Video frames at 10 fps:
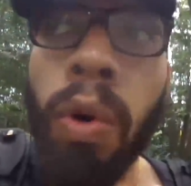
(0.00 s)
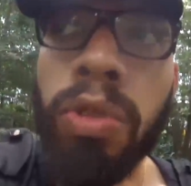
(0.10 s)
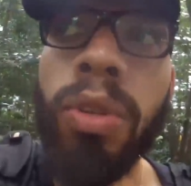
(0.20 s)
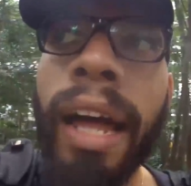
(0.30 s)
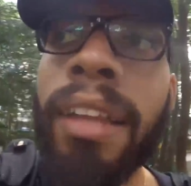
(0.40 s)
Do
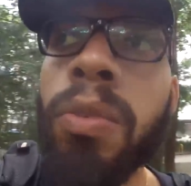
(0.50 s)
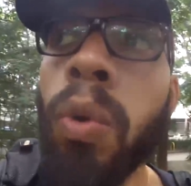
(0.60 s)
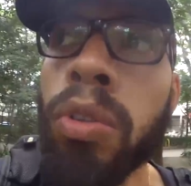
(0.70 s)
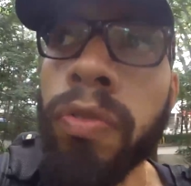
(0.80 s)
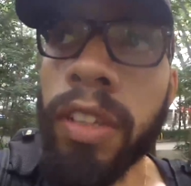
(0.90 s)
outro
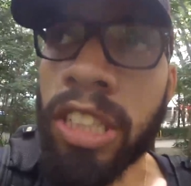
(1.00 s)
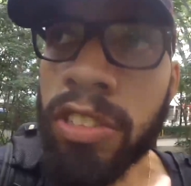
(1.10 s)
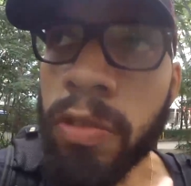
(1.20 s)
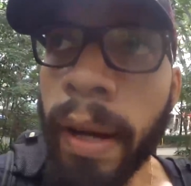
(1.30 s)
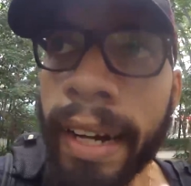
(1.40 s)
lado, outro
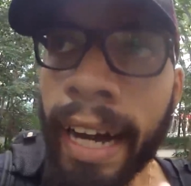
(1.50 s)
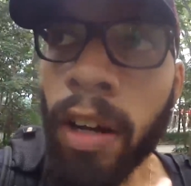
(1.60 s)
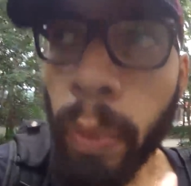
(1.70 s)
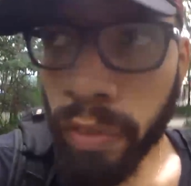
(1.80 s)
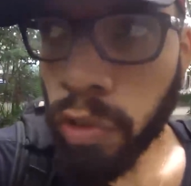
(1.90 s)
vestido de
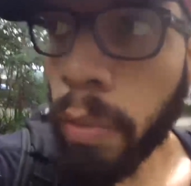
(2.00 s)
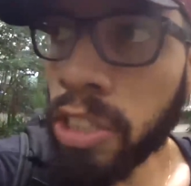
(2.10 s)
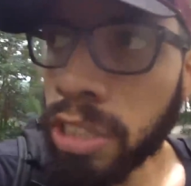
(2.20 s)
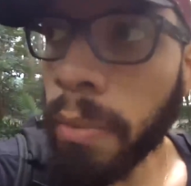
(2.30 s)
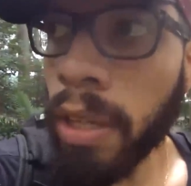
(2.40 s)
macaco,
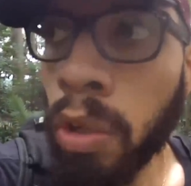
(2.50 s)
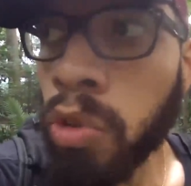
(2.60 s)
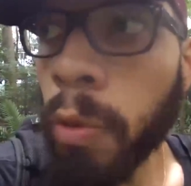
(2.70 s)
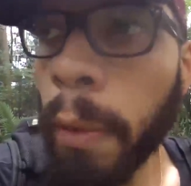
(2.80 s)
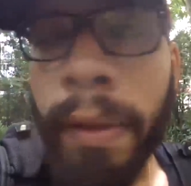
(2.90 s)
provavelmente também é
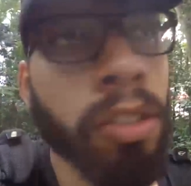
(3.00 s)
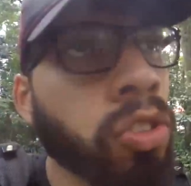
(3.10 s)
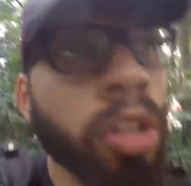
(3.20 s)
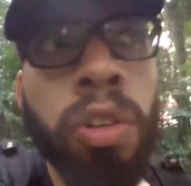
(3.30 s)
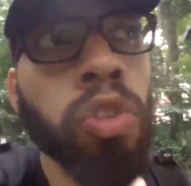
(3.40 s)
youtuber. Porque
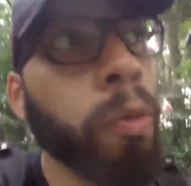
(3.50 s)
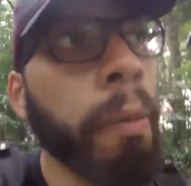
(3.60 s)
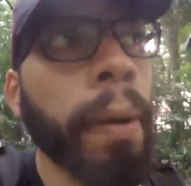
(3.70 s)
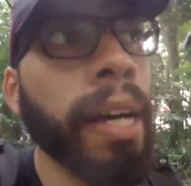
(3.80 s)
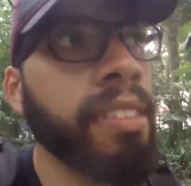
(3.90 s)
só
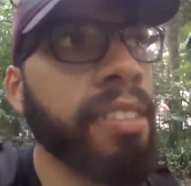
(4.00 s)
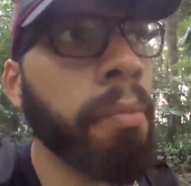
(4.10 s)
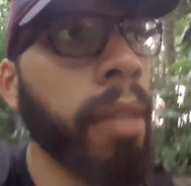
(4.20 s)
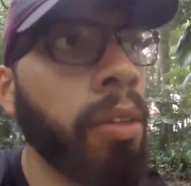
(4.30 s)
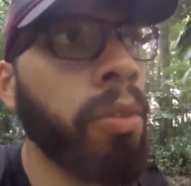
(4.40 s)
youtuber passa esse
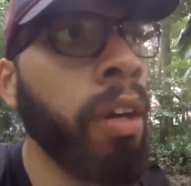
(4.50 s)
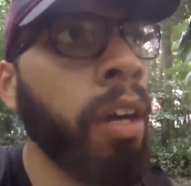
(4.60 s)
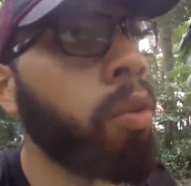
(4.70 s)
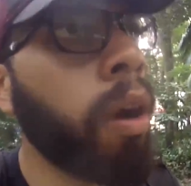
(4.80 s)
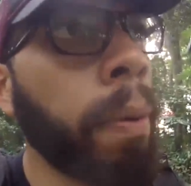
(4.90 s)
mico
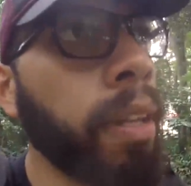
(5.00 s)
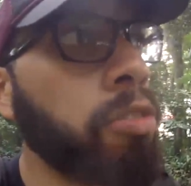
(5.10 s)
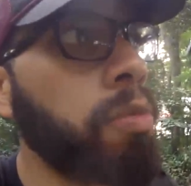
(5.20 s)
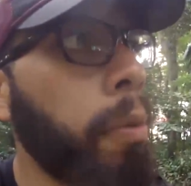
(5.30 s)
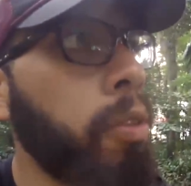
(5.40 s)
com apenas uma